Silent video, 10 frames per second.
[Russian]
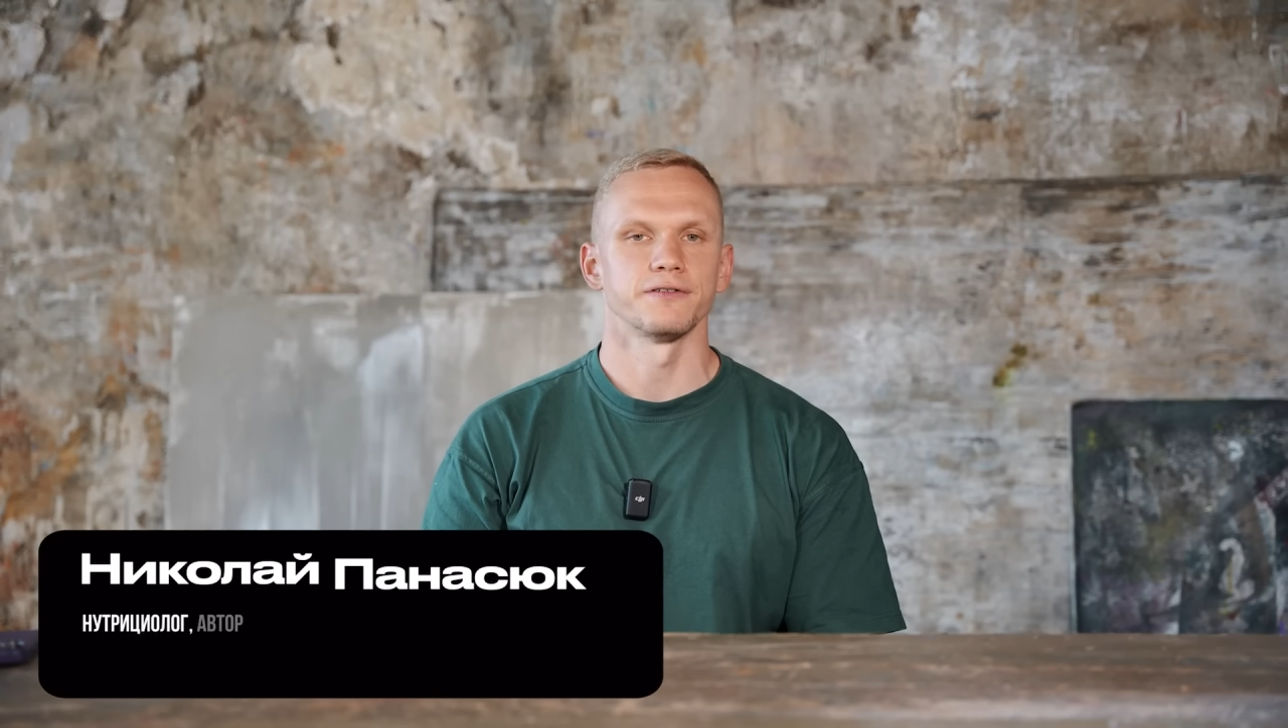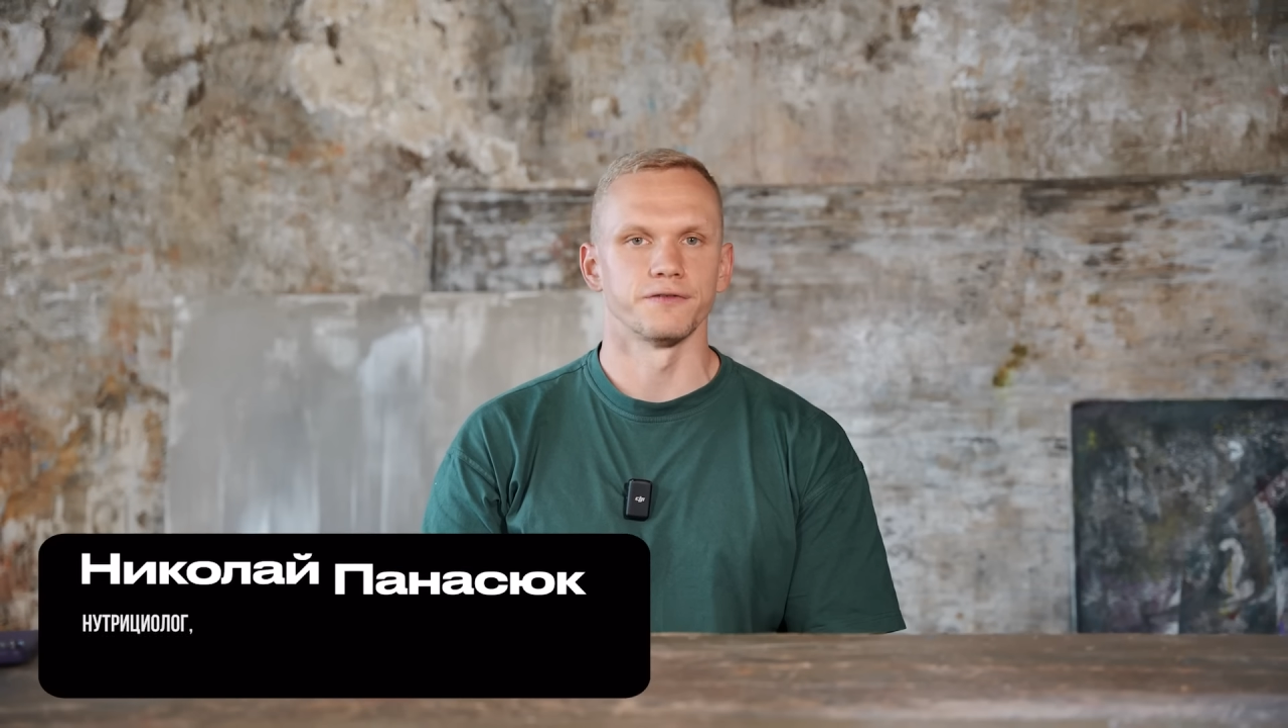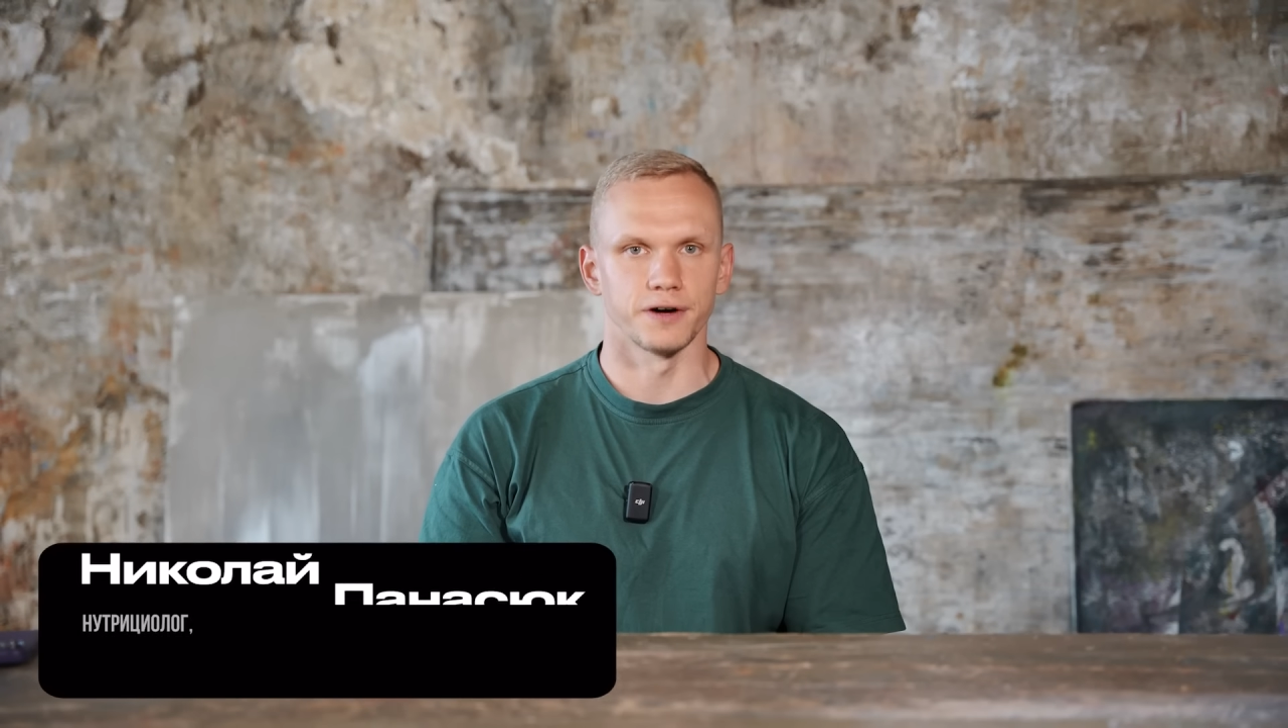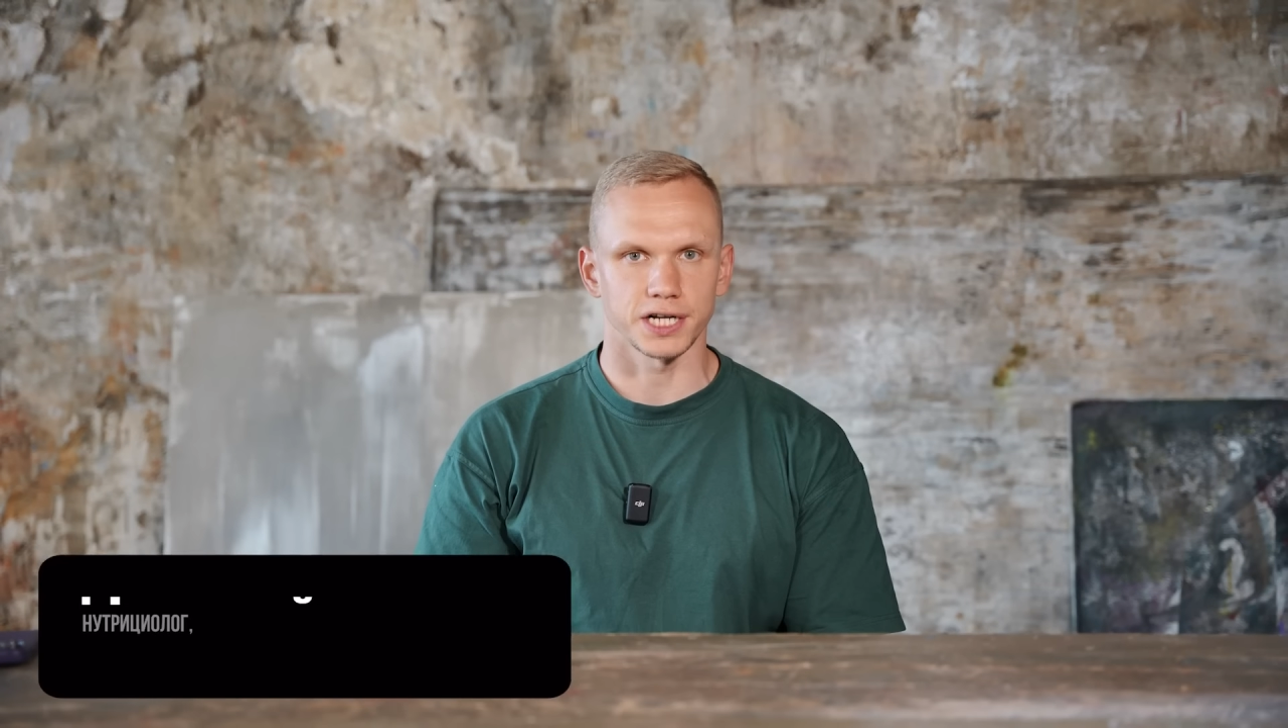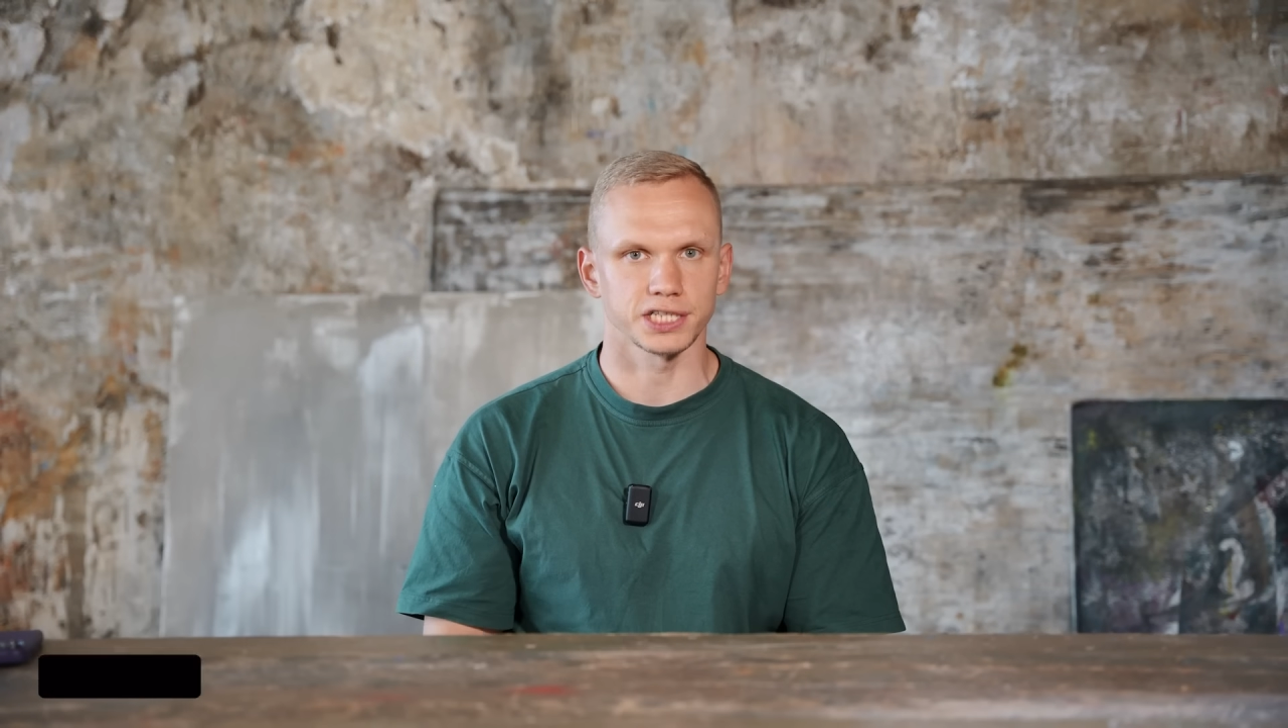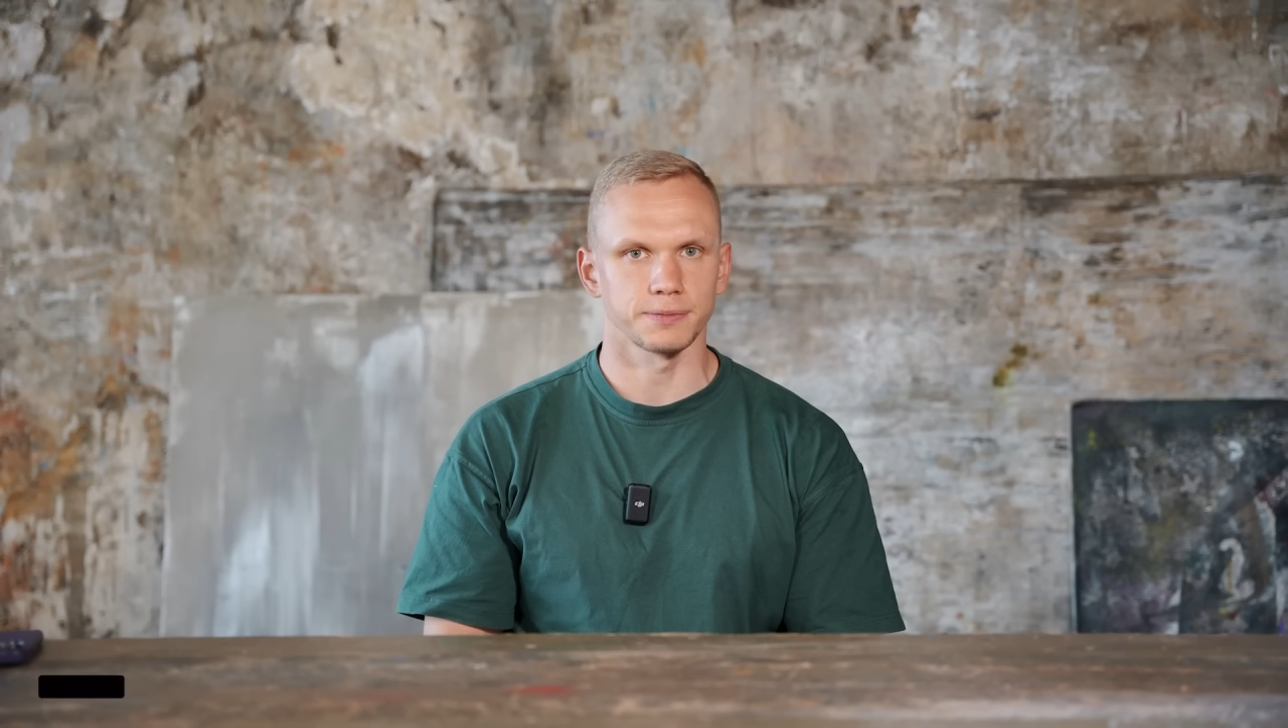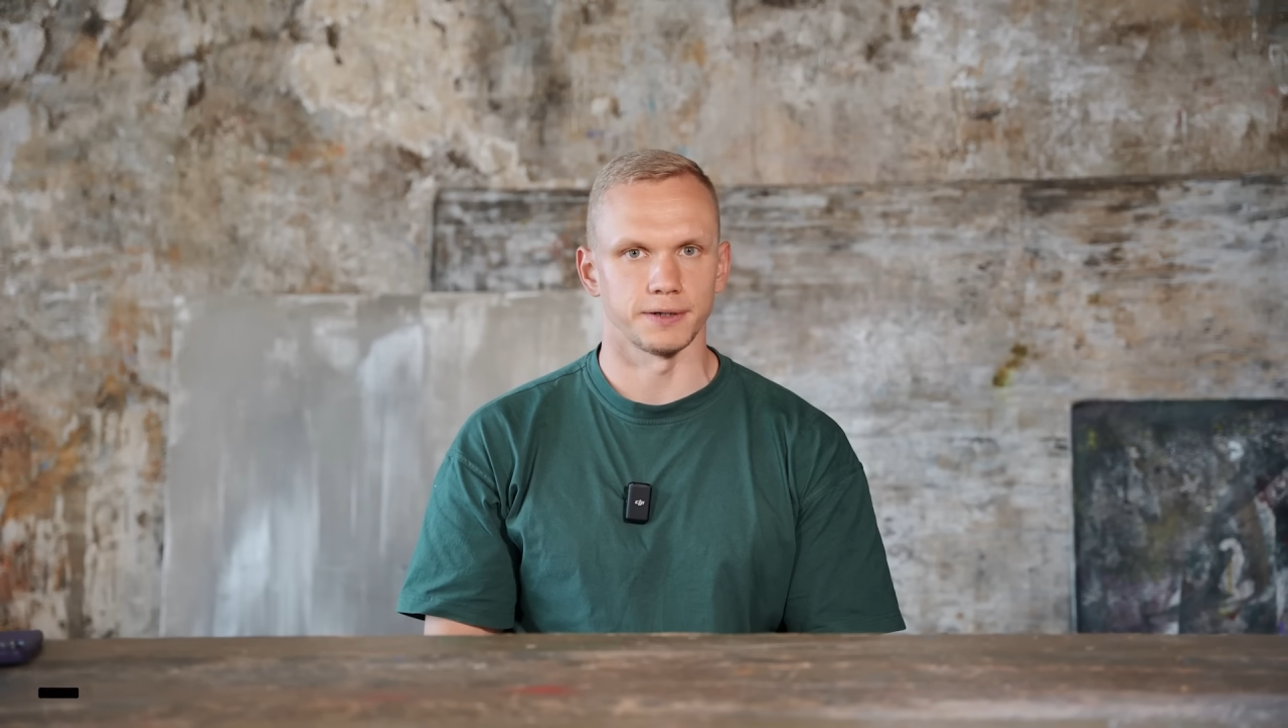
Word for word: в важных